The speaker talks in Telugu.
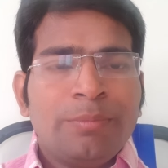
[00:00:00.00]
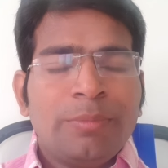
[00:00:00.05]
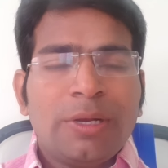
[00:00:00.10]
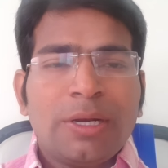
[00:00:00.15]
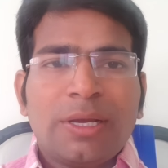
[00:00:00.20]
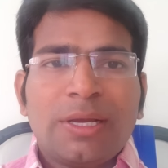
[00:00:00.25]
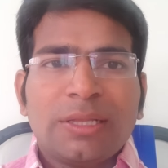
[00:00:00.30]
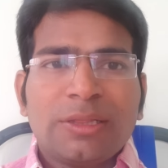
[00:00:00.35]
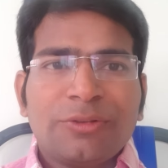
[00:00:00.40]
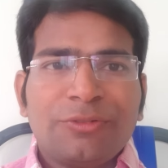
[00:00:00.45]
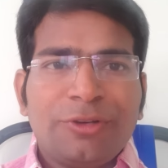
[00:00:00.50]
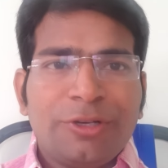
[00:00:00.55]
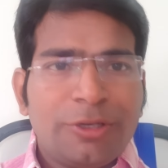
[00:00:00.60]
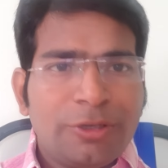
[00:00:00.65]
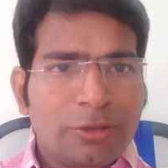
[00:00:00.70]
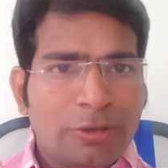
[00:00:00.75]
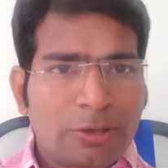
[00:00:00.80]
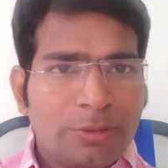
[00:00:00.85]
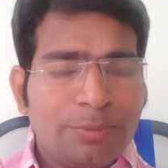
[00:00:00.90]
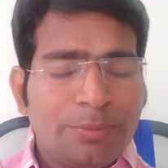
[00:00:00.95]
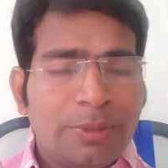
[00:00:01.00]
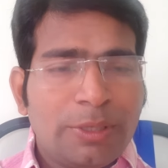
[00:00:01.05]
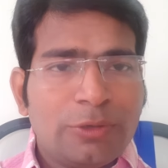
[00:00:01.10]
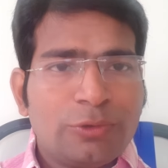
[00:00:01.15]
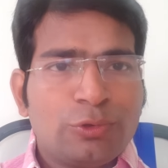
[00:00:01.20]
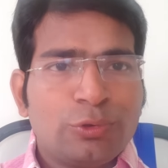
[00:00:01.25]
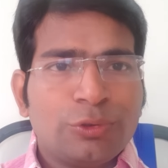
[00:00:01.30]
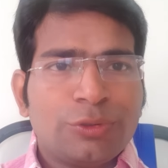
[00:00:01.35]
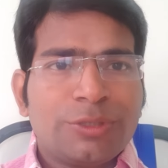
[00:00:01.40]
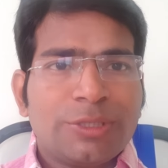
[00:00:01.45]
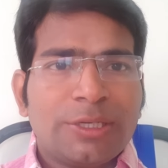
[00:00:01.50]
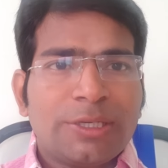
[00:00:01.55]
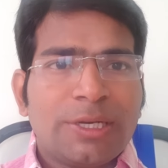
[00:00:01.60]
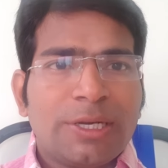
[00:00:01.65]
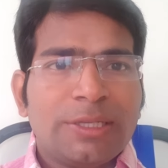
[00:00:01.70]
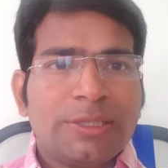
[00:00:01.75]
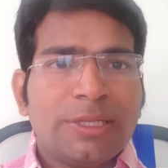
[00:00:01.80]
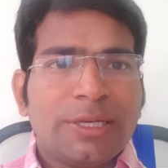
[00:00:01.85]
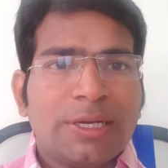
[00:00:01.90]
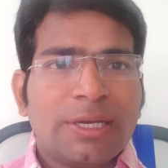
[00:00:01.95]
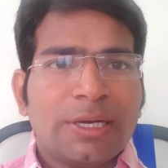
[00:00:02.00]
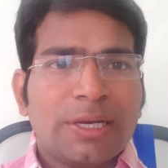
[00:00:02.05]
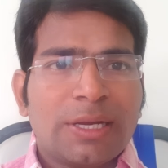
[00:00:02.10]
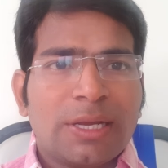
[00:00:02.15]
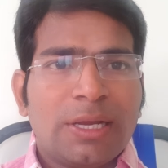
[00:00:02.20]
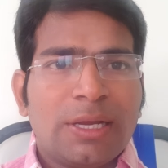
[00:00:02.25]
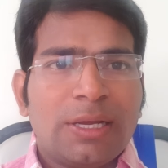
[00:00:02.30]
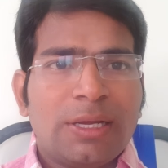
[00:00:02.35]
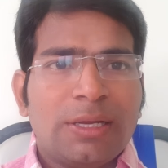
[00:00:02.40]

మీరు గత వీడియోలో మీరు చూసినట్లయితే కనుక